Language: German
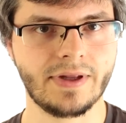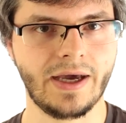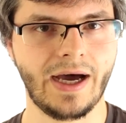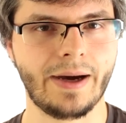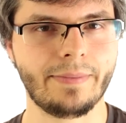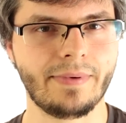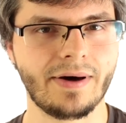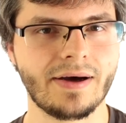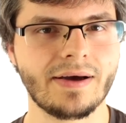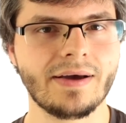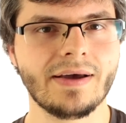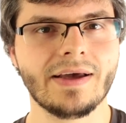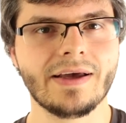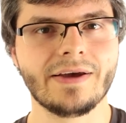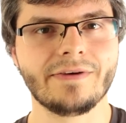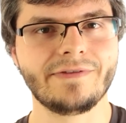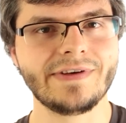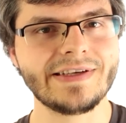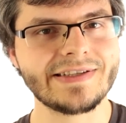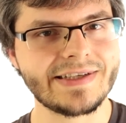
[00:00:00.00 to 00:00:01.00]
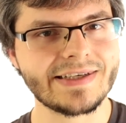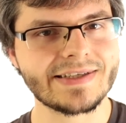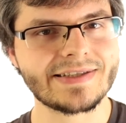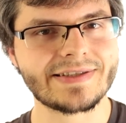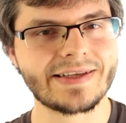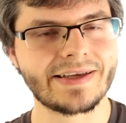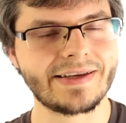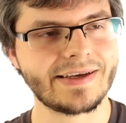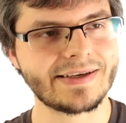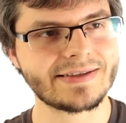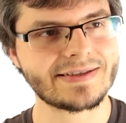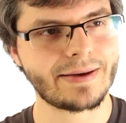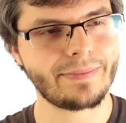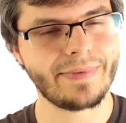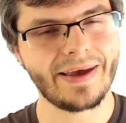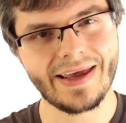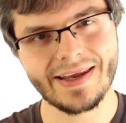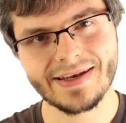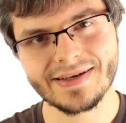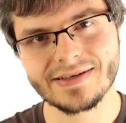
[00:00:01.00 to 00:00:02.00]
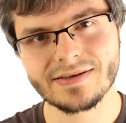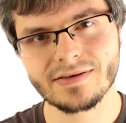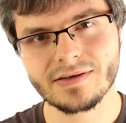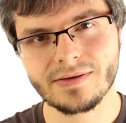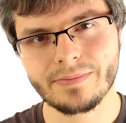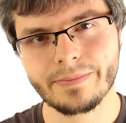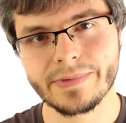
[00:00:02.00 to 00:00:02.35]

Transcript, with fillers: Aber wie sieht es denn jetzt am Ende